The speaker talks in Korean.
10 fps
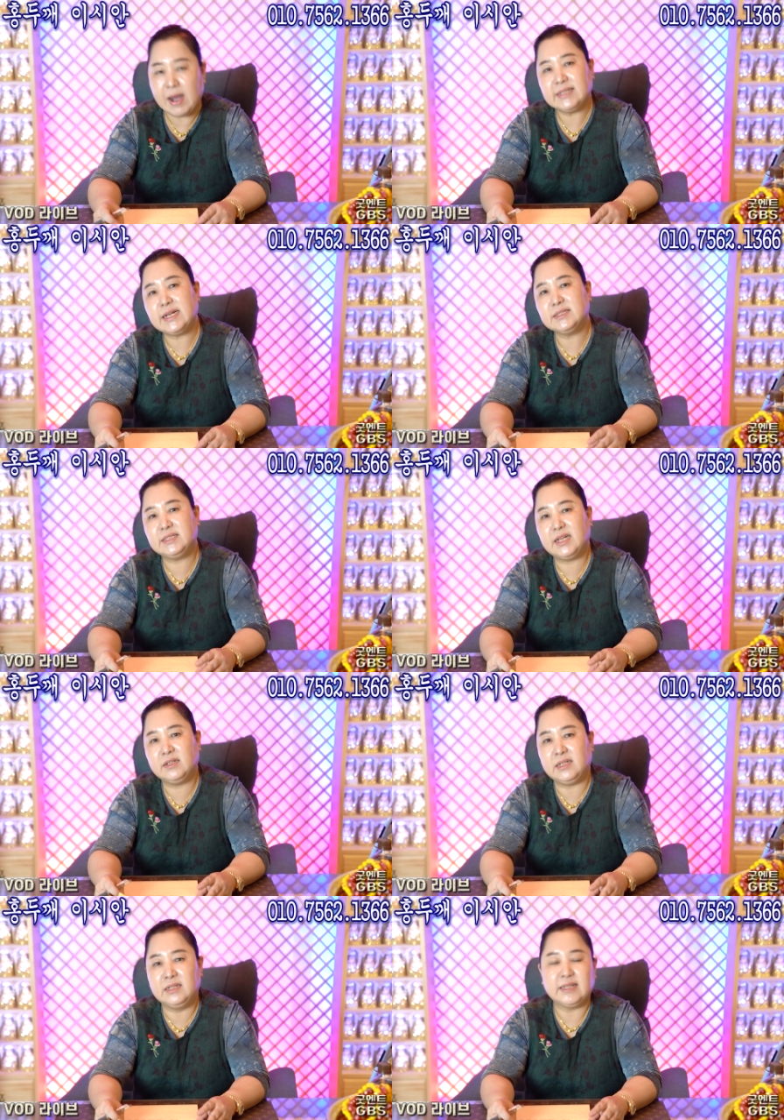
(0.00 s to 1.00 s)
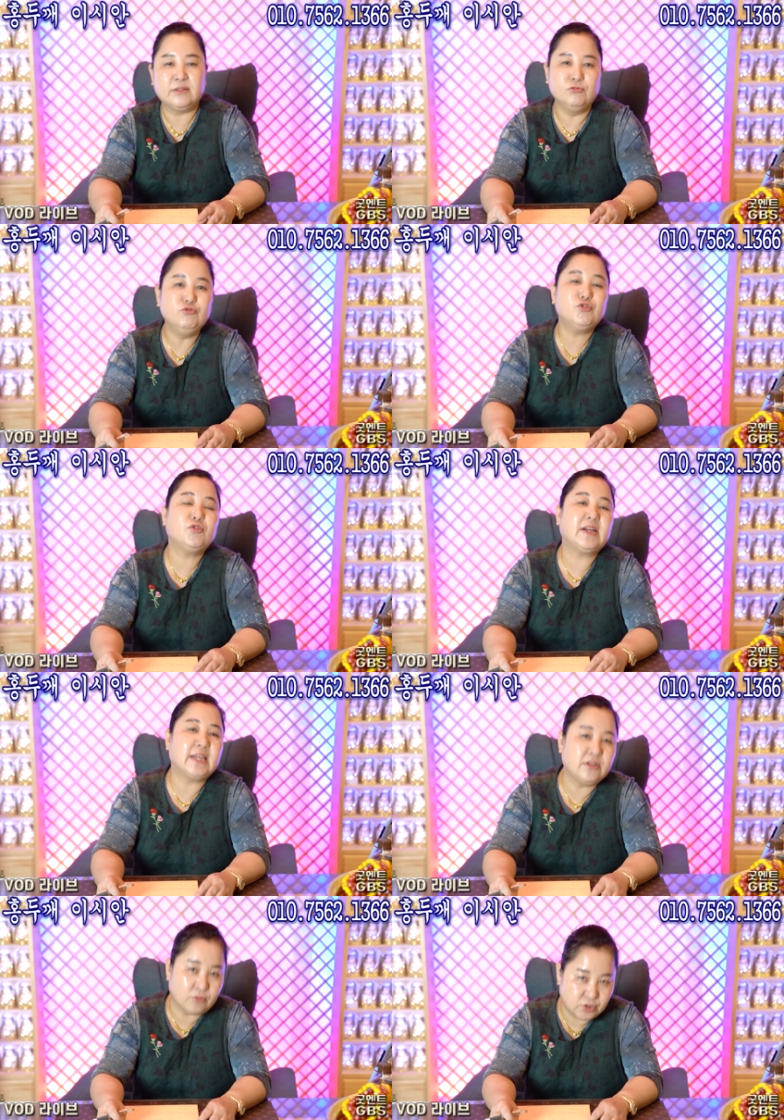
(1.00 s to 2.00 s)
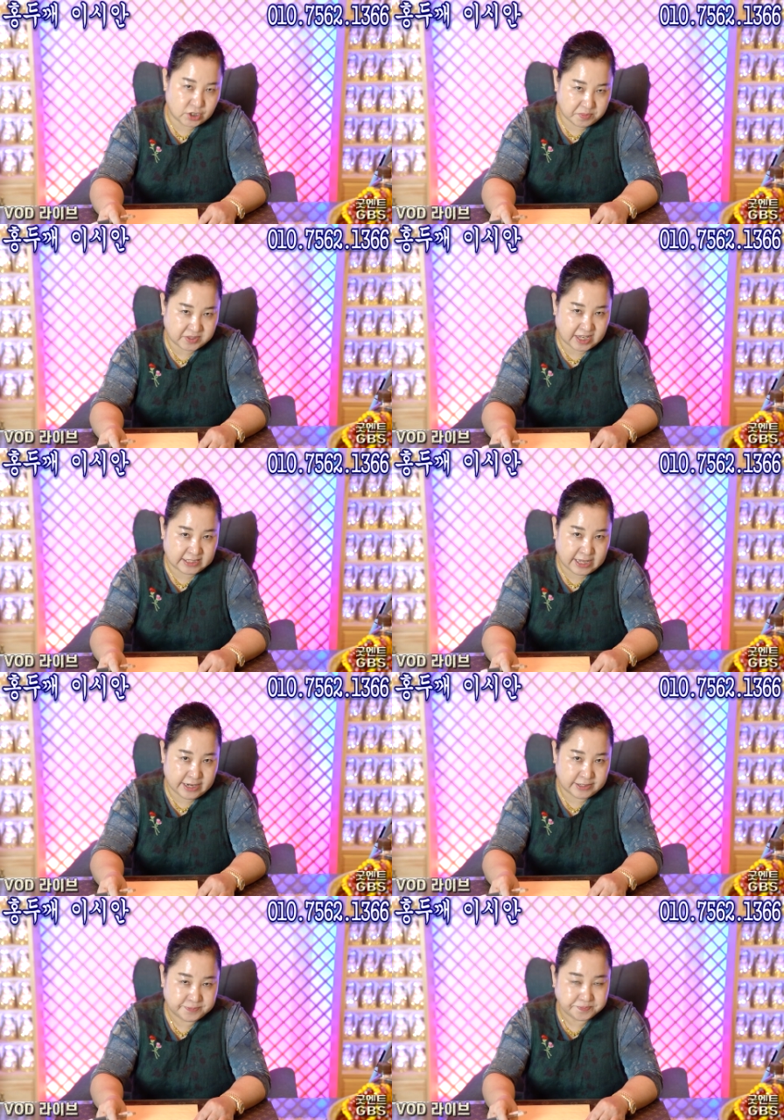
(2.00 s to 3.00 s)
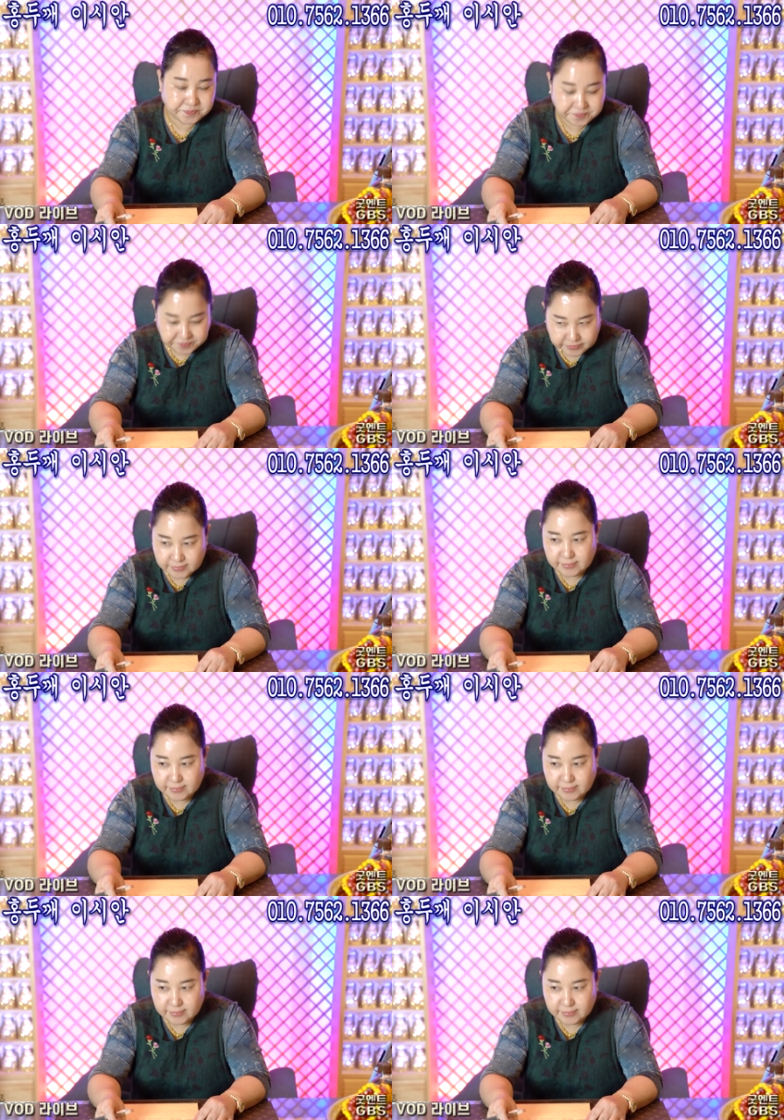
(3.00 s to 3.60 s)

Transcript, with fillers: 화장실에는 일단 누수가 되는 곳이 없어야 돼요. 네.